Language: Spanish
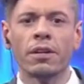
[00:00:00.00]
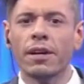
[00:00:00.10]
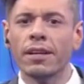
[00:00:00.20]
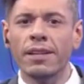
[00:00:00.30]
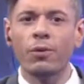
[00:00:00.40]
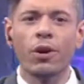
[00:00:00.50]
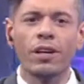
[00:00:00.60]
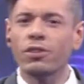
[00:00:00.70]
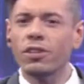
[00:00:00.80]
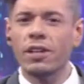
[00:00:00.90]
Esta
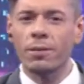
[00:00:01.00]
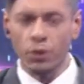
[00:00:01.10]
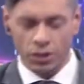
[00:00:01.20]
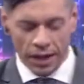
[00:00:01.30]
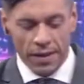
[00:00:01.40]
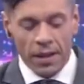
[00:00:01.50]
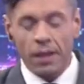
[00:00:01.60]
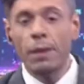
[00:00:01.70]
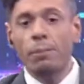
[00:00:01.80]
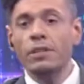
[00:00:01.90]
vocación es hermosa. Y
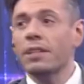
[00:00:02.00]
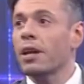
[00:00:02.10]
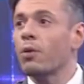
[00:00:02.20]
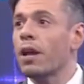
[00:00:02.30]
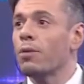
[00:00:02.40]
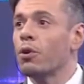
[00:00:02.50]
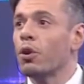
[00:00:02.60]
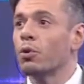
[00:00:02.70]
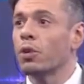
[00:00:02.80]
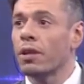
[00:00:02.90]
después a saludar a los
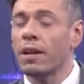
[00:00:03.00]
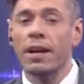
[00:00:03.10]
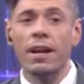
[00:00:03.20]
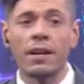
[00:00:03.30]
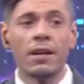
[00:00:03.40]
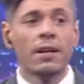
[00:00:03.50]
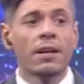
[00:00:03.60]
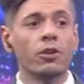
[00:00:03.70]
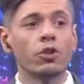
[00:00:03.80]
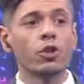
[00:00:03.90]
locutores del canal.
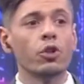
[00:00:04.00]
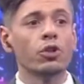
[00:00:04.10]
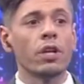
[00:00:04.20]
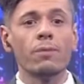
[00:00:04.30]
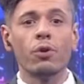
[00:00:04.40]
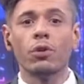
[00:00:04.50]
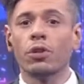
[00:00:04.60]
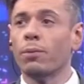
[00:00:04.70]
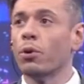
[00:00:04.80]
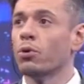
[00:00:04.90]
Nosotros tenemos
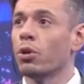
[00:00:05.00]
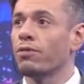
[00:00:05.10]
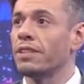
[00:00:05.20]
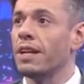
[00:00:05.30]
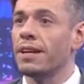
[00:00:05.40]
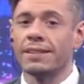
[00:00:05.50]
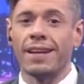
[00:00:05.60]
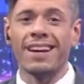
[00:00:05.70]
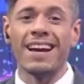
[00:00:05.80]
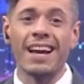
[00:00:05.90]
nuestro productor oficial, que es
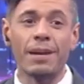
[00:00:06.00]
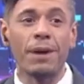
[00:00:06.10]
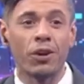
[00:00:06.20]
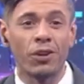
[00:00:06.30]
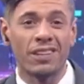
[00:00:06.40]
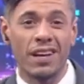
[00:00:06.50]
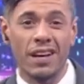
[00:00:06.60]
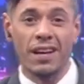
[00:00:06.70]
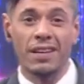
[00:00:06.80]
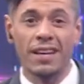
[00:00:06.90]
Adrián Canepa, que hoy
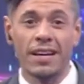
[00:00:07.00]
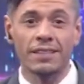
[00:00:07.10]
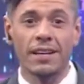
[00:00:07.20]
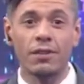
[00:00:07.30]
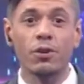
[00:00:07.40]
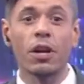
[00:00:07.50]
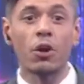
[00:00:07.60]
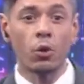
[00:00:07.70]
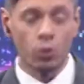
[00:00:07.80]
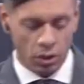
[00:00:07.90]
está descansando, que es
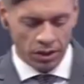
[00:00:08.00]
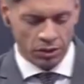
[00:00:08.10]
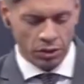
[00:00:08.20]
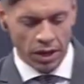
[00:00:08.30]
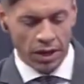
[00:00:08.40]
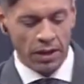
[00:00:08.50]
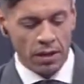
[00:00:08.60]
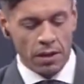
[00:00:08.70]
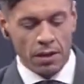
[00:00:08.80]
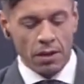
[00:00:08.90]
locutor nacional.
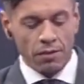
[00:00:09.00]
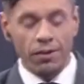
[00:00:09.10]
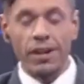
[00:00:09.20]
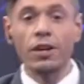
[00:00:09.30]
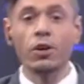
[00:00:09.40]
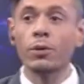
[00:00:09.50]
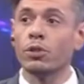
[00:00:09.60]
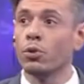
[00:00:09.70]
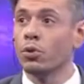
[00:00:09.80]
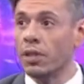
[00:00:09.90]
Federico
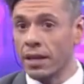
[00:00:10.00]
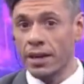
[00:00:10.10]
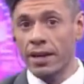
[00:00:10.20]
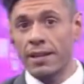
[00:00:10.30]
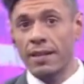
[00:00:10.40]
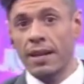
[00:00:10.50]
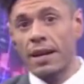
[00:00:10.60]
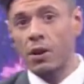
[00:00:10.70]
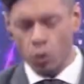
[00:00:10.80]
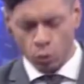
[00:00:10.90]
Bisuti, el gerente del
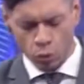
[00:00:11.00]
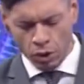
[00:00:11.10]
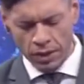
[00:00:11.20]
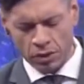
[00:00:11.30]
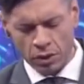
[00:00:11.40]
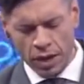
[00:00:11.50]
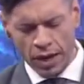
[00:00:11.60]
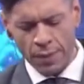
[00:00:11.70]
canal, locutor nacional.